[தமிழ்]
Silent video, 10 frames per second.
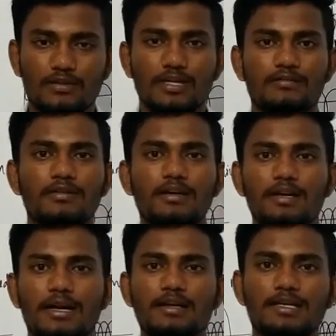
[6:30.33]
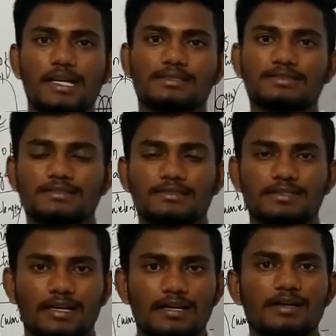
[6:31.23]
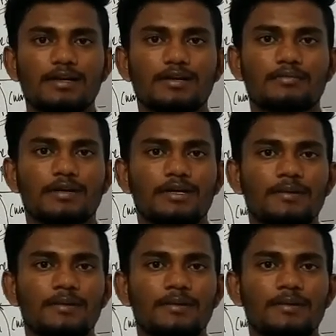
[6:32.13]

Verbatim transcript: லிக்விட் அண்ட் கேஸஸ் இது ரெண்டுலேயுமே